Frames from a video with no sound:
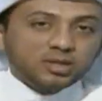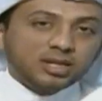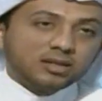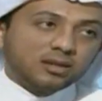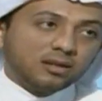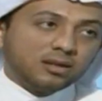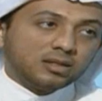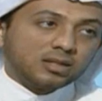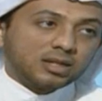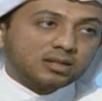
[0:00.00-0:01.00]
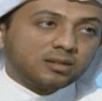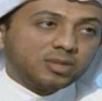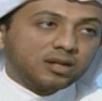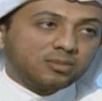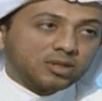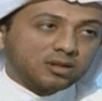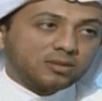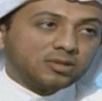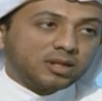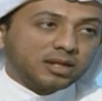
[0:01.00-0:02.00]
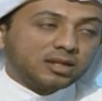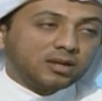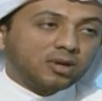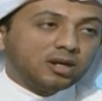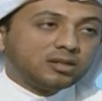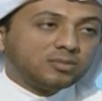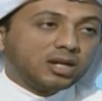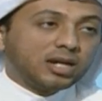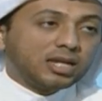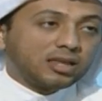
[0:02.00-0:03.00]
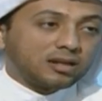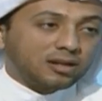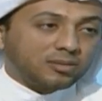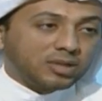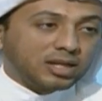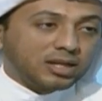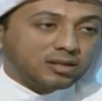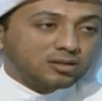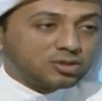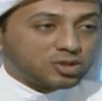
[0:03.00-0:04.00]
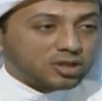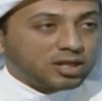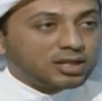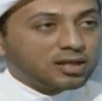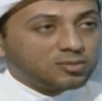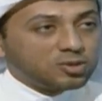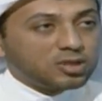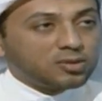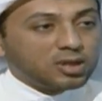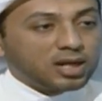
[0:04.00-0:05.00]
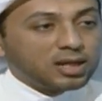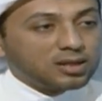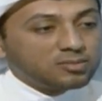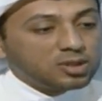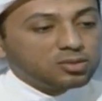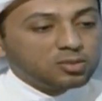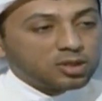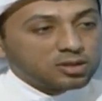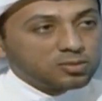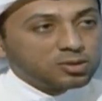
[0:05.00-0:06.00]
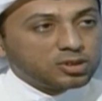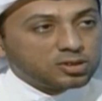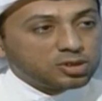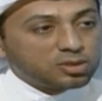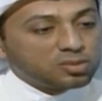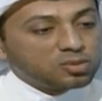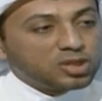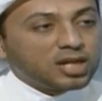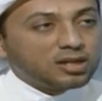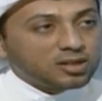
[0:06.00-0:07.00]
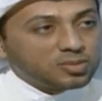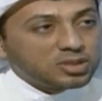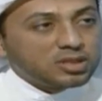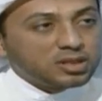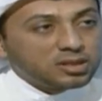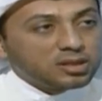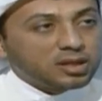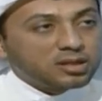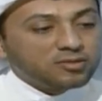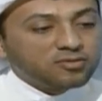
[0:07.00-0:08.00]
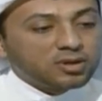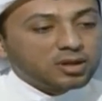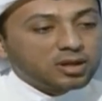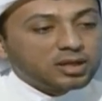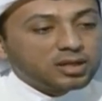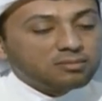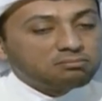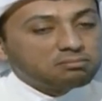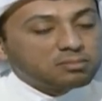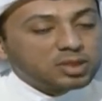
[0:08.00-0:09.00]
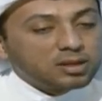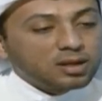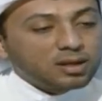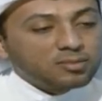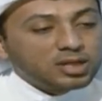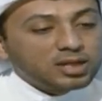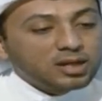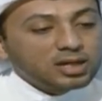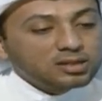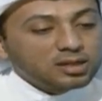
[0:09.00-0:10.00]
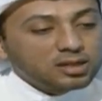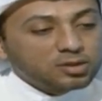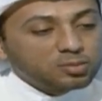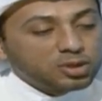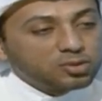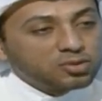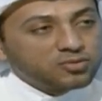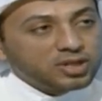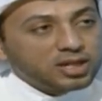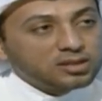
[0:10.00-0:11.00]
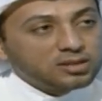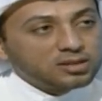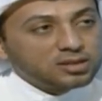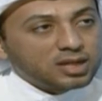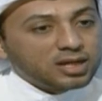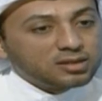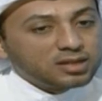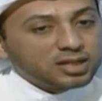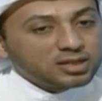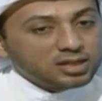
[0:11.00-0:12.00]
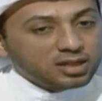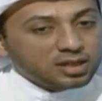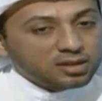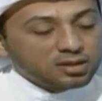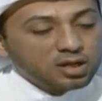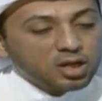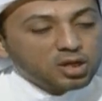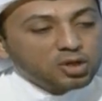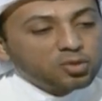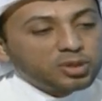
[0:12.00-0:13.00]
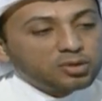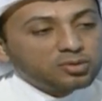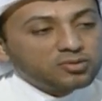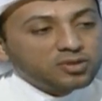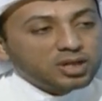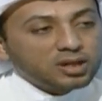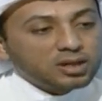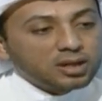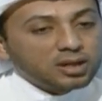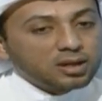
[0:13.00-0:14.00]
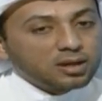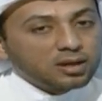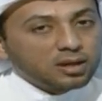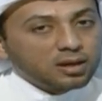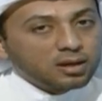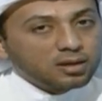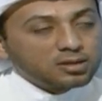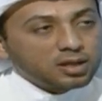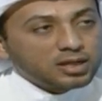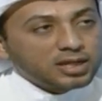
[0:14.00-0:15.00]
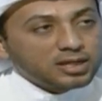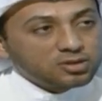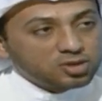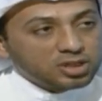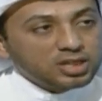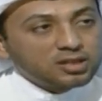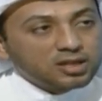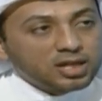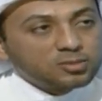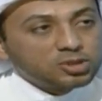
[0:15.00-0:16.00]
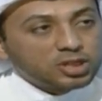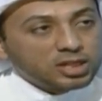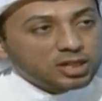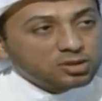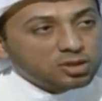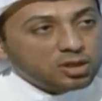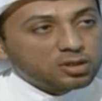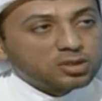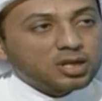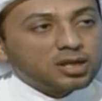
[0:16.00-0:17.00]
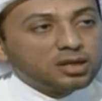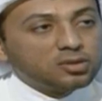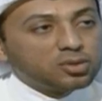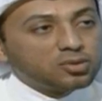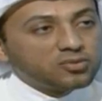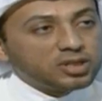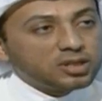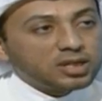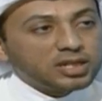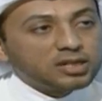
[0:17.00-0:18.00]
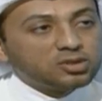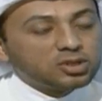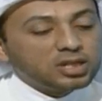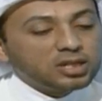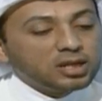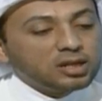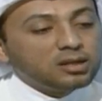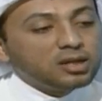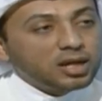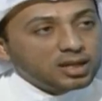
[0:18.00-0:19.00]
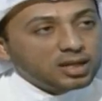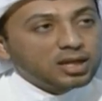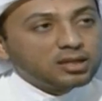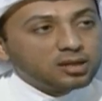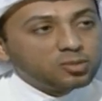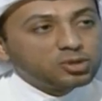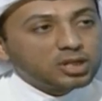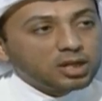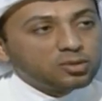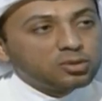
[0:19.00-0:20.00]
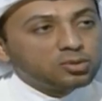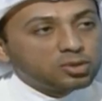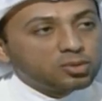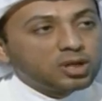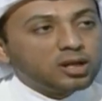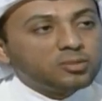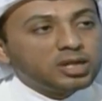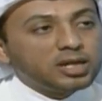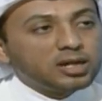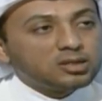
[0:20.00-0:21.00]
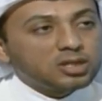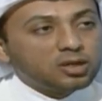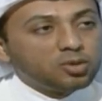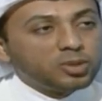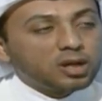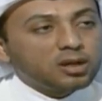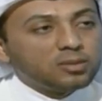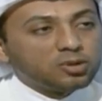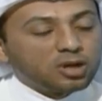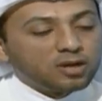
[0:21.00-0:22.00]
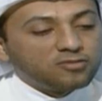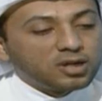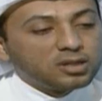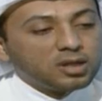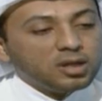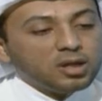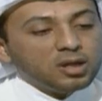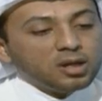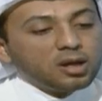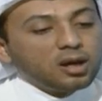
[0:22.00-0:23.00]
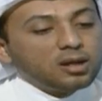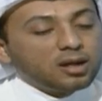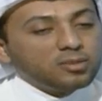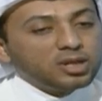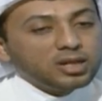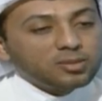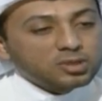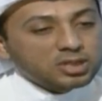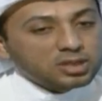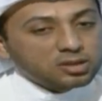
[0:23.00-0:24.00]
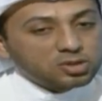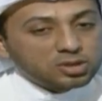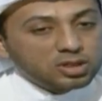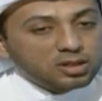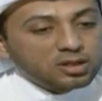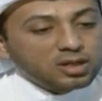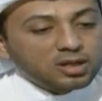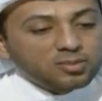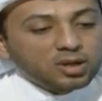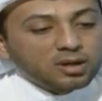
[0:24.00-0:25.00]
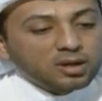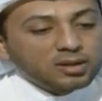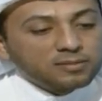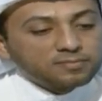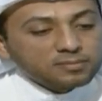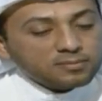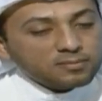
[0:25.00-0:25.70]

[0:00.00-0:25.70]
عملية إزالة المياه البيضاء من العين هي واحدة من أكثر العمليات إجراء على مستوى العالم لأنه المرض منتشر ومتعلق بالسن يعني فهي من العمليات اللي بيكون فيها تحديات كثيرة وبيكون فيها تقنيات جديدة دائما الشركات تحرص على أنه يكون في تقنيات جديدة لحل هذه المشكلة وأنه تكون العملية أسهل وبأقل مضاعفات العملية بسيطة جدا هي عبارة عن